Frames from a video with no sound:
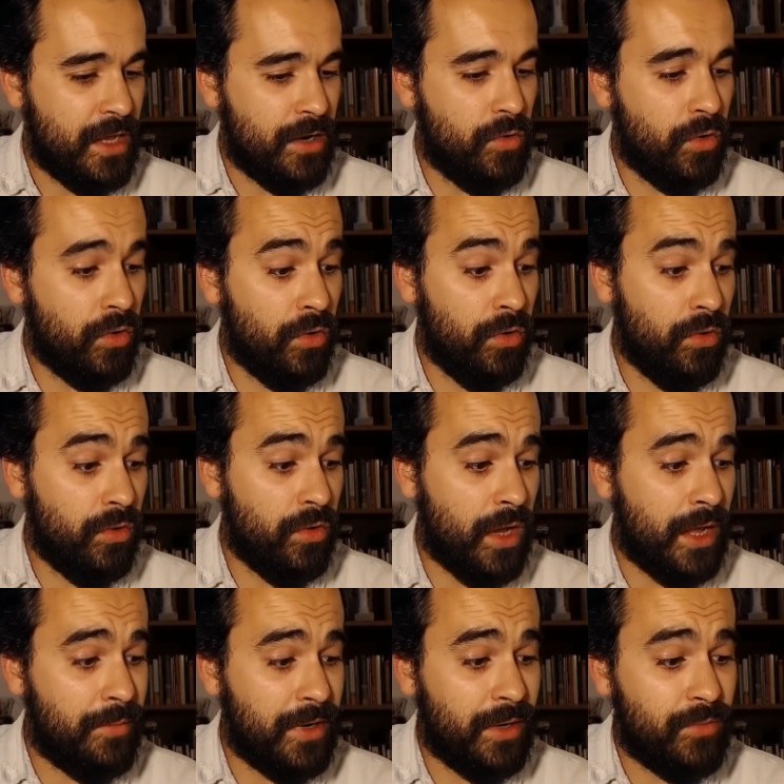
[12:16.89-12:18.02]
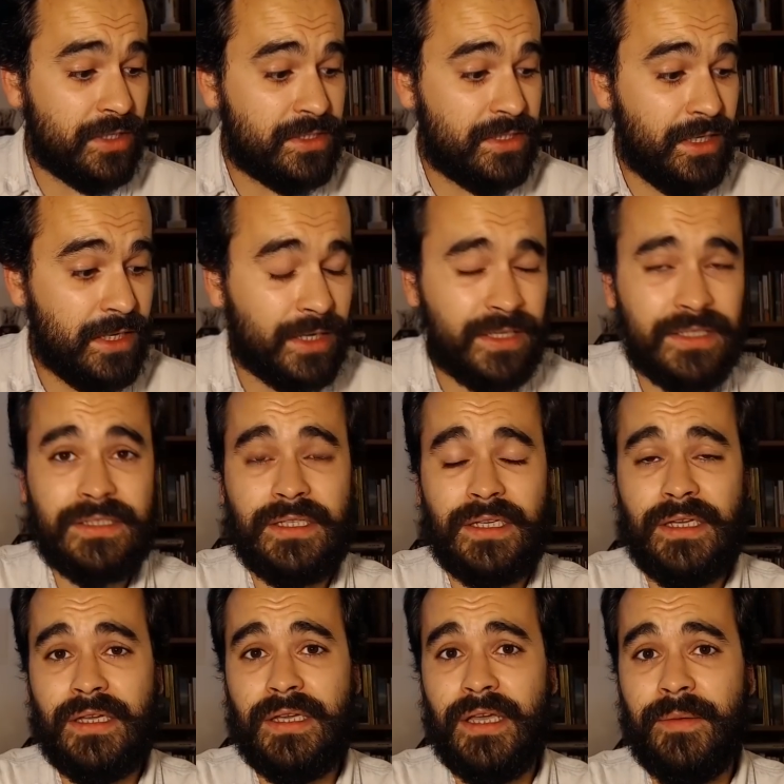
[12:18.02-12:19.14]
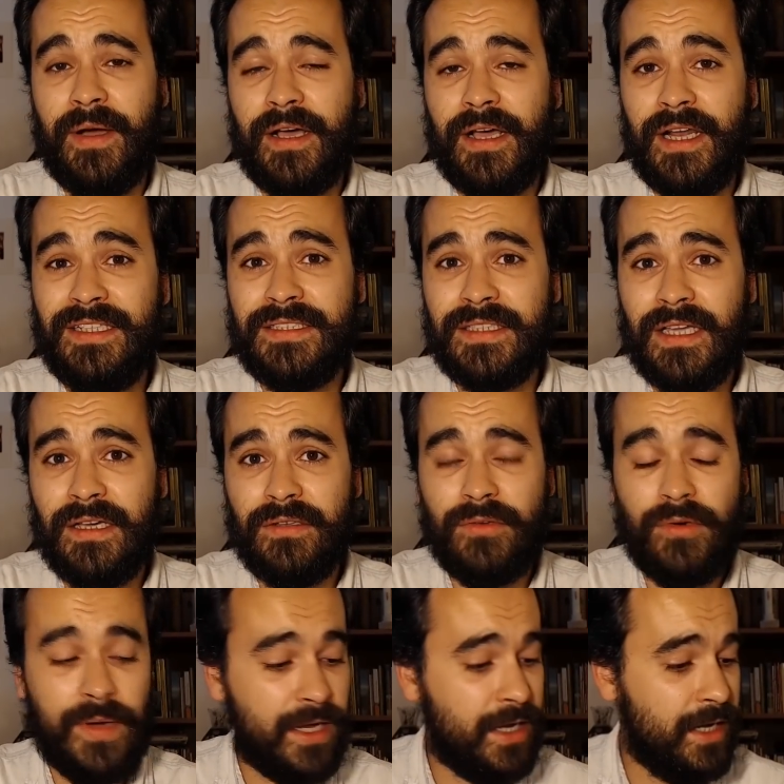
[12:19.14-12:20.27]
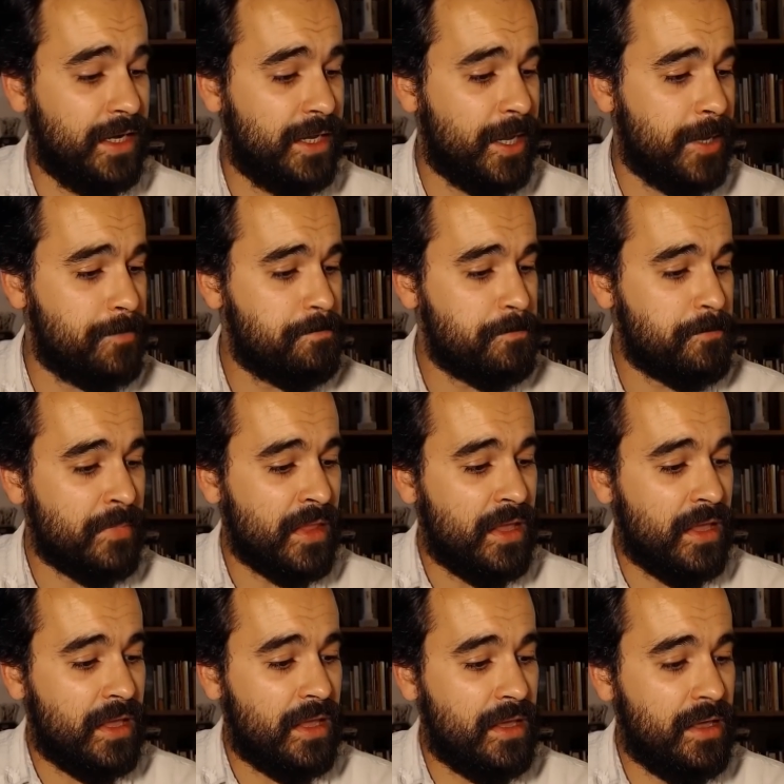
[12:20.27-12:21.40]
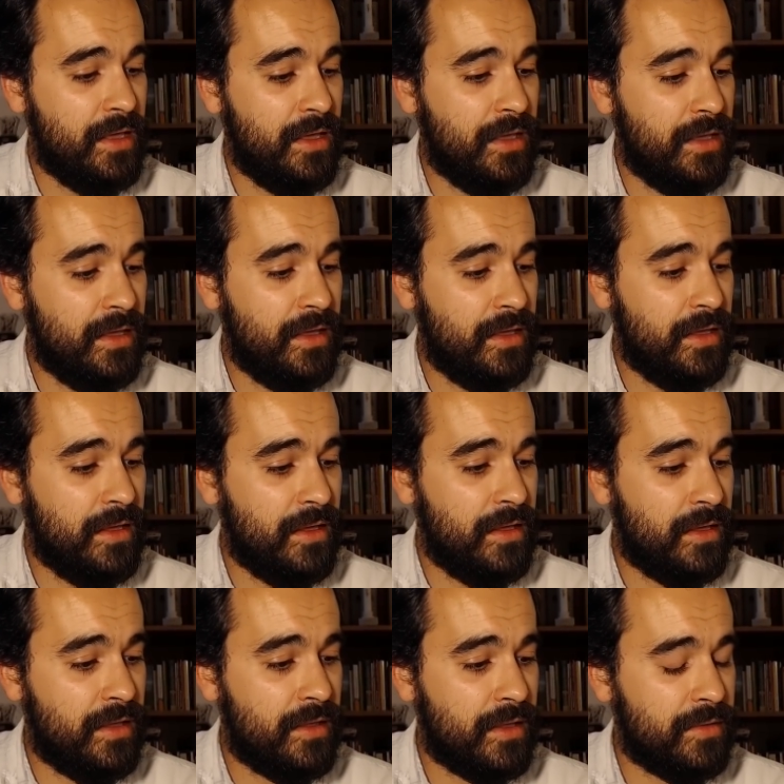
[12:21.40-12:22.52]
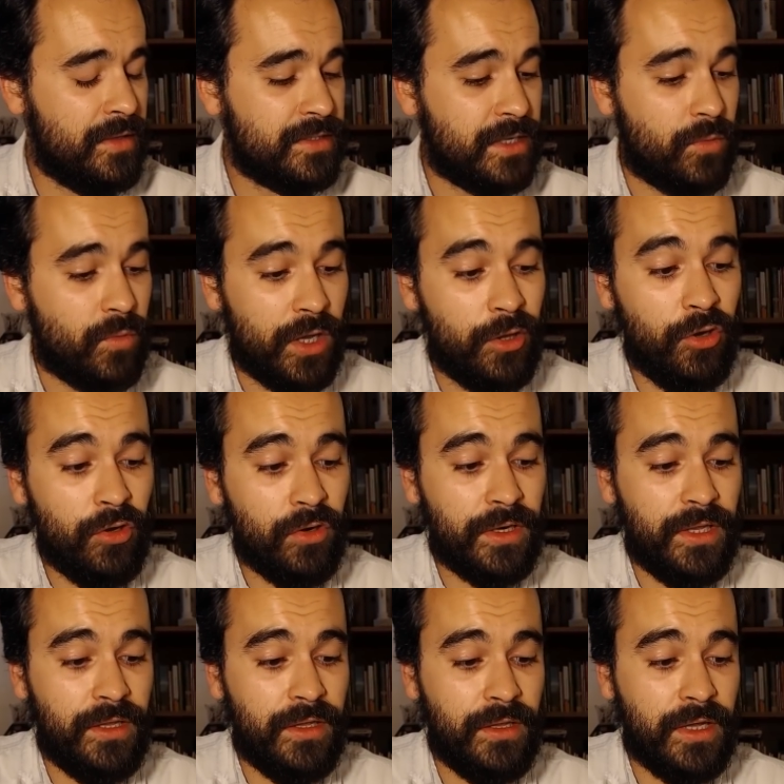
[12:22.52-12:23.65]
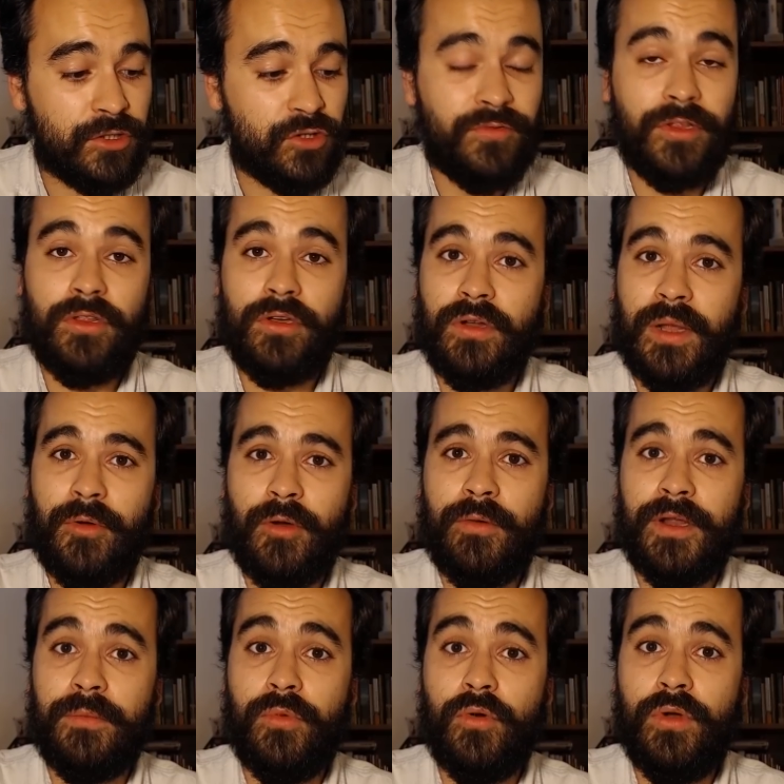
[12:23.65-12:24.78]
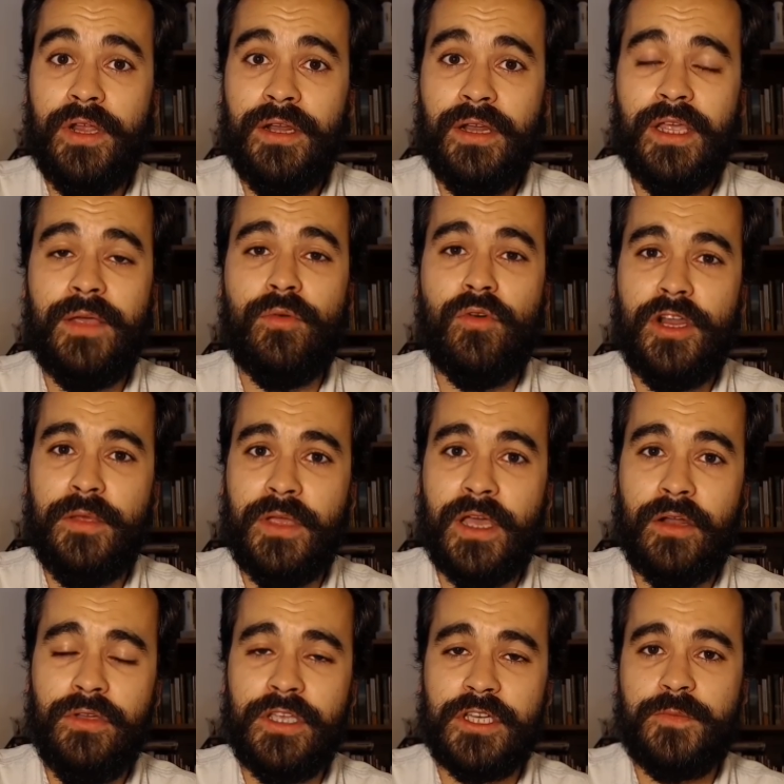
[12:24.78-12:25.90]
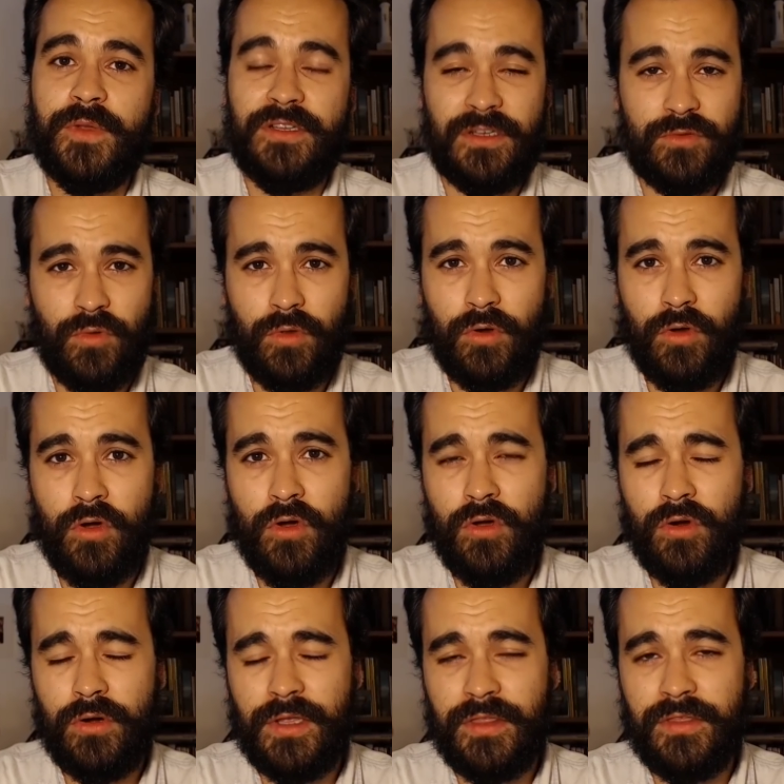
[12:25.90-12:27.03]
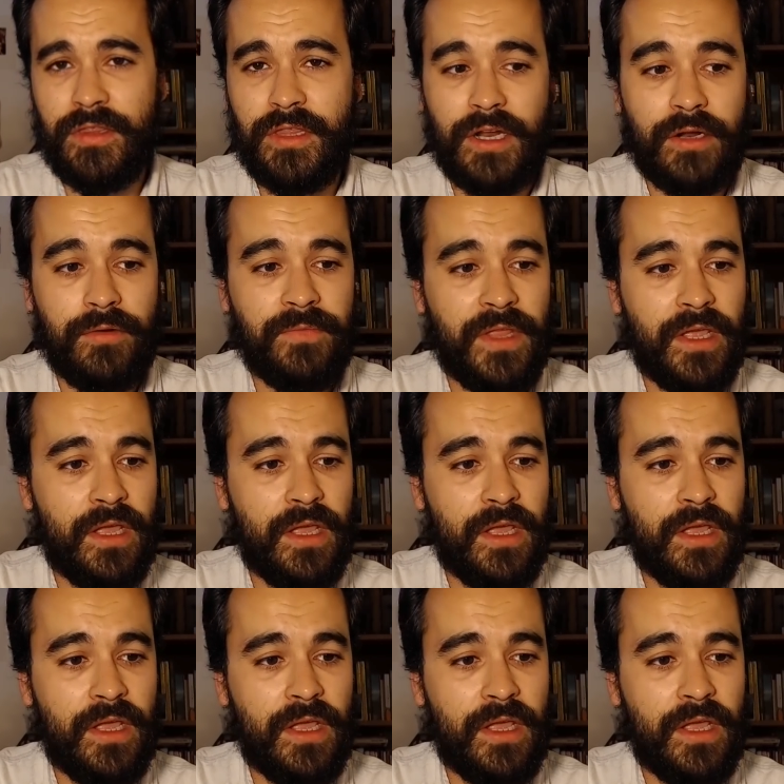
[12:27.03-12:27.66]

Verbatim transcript: Luego habla una chica que es eh, evangelista o angélica y es de Ecuador y ha sufrido la pobre bullying y bulimia, ¿no? Y expresa su dolor, etcétera, ¿no?